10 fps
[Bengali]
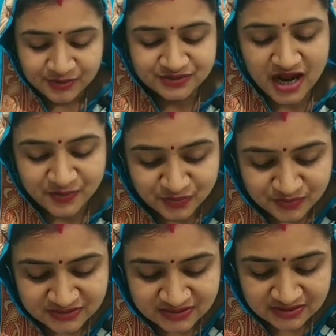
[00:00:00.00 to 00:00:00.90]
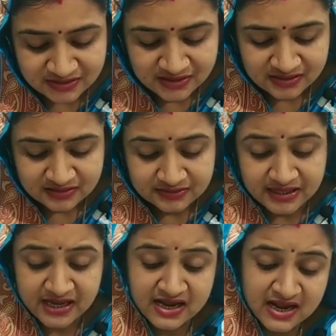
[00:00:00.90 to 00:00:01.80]
ও ঠাকুর বলছেন
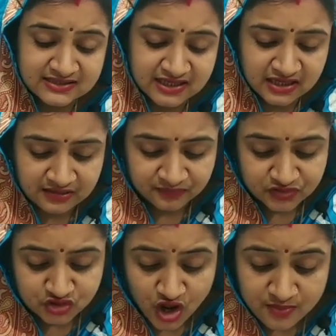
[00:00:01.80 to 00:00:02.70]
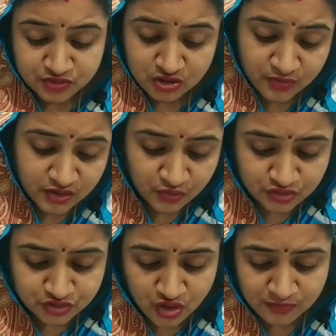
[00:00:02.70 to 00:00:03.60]
ঢের আছে সব সময়
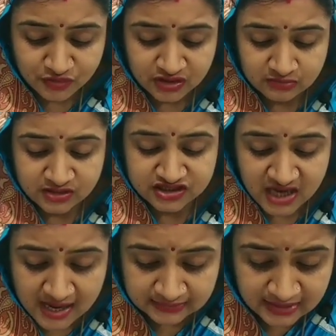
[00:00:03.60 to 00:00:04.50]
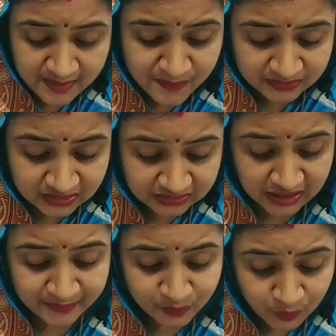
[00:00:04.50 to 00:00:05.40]
খোঁজ খবর নিবি শাকটা
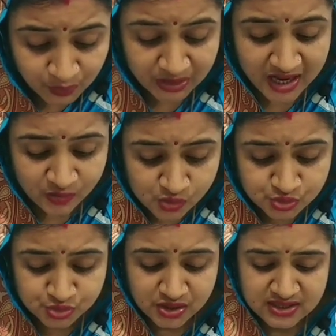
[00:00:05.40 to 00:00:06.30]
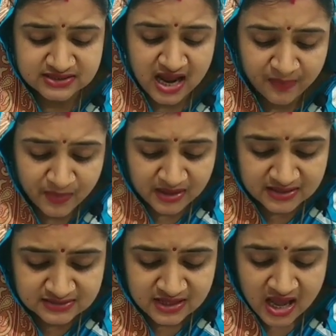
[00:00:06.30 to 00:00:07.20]
পাতাটা মূলোটা কচুটা যা
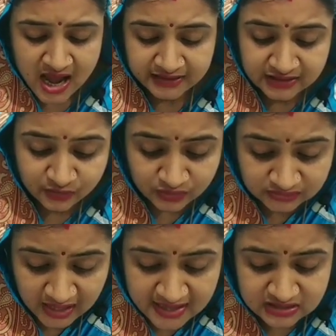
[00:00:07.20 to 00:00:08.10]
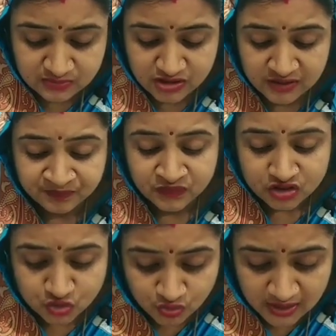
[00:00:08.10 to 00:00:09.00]
পারিস হাতে করে তাই দিবি
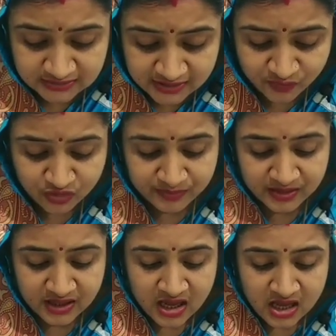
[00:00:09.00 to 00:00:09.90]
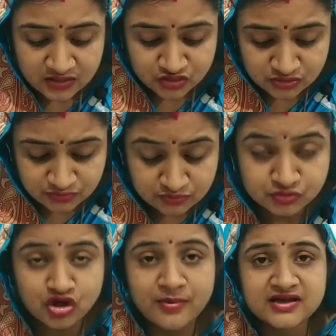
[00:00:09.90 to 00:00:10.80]
সুখ্যাতি করবি
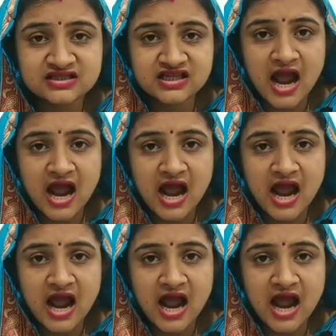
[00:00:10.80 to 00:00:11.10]
সবাই যাতে